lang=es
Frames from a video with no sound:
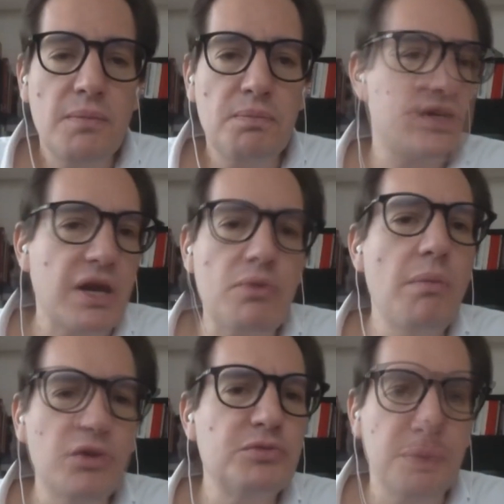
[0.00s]
pues que no
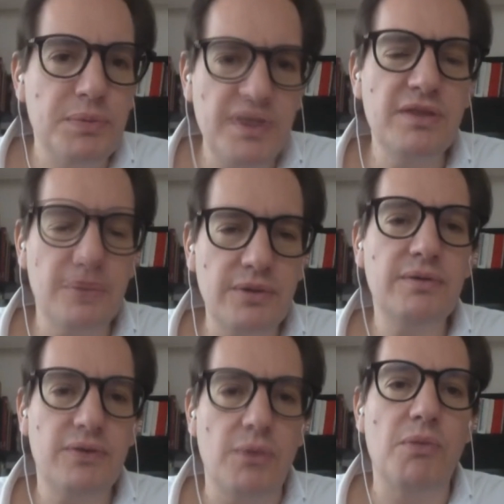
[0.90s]
hemos
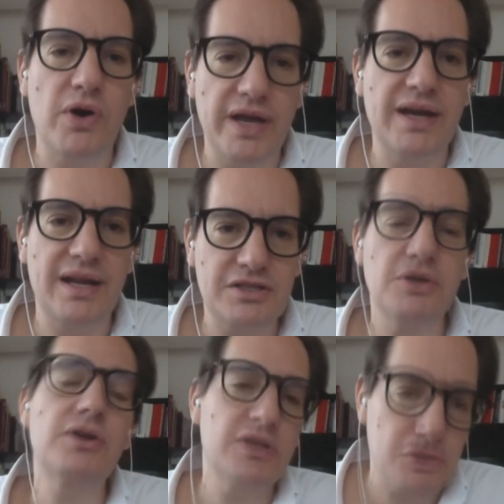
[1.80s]
vivido como
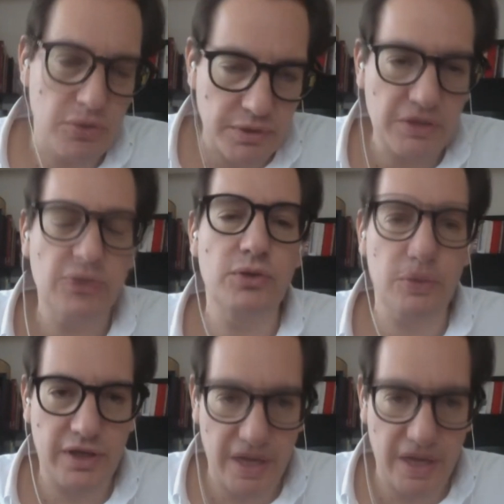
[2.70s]
generación y sobre todo,